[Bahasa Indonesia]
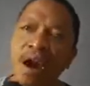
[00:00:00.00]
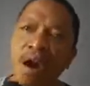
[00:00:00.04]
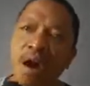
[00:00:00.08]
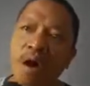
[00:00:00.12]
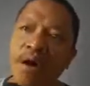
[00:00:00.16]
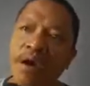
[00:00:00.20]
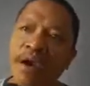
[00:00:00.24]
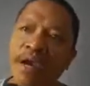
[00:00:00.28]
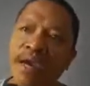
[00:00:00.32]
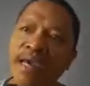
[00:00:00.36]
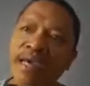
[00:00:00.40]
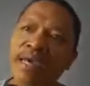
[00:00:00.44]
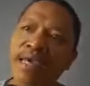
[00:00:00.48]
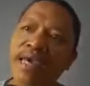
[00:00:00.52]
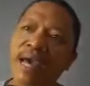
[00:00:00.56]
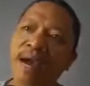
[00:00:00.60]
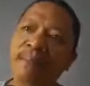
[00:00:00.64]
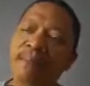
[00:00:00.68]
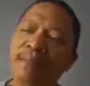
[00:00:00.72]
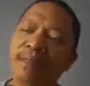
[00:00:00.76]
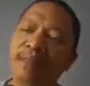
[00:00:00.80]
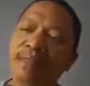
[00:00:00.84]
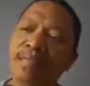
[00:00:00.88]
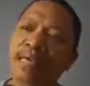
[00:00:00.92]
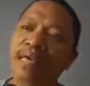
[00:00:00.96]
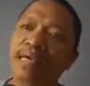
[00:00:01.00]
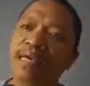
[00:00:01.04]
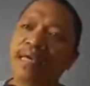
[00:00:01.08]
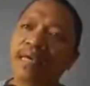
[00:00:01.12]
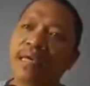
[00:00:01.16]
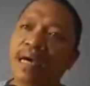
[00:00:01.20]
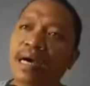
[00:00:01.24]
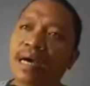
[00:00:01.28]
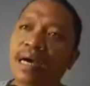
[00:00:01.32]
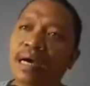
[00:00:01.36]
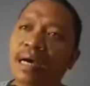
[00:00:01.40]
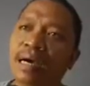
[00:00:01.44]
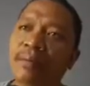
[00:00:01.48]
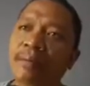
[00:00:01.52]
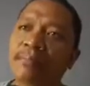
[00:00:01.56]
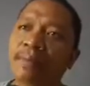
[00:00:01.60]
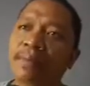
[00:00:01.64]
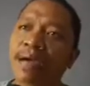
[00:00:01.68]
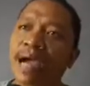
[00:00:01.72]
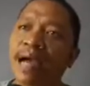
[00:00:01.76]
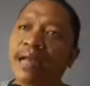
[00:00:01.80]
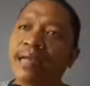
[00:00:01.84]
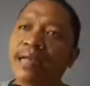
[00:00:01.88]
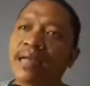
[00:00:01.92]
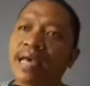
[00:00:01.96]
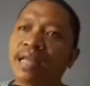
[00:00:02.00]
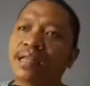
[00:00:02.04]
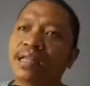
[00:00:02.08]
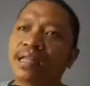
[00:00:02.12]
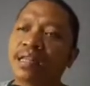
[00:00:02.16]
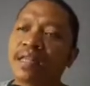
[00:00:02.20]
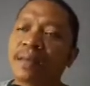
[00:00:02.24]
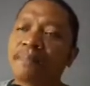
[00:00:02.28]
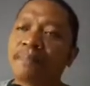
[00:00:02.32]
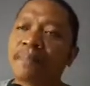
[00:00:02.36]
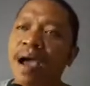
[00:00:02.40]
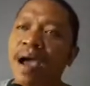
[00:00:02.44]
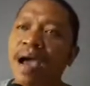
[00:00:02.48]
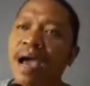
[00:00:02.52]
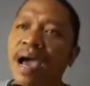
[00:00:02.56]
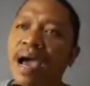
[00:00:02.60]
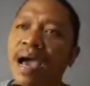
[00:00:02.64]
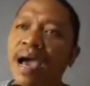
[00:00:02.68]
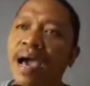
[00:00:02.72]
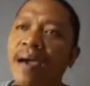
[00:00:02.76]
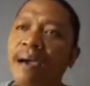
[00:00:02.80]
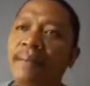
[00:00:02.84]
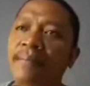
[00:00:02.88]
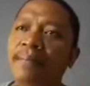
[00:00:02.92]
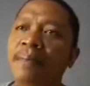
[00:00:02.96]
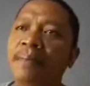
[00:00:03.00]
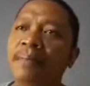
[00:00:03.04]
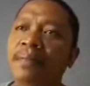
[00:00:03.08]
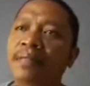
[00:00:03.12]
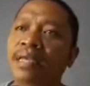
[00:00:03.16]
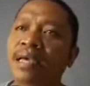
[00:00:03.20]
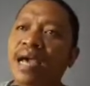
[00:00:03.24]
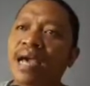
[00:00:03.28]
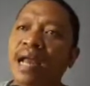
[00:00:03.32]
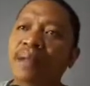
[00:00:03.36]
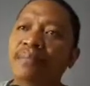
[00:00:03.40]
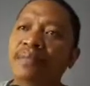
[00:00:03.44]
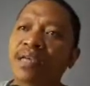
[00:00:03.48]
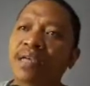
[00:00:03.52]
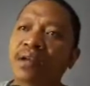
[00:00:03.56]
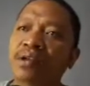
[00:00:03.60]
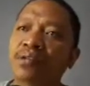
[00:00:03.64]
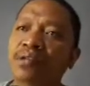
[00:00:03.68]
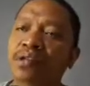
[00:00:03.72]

Oke, yang penting um, kalian tetap paham yang penting kalian bisa nonton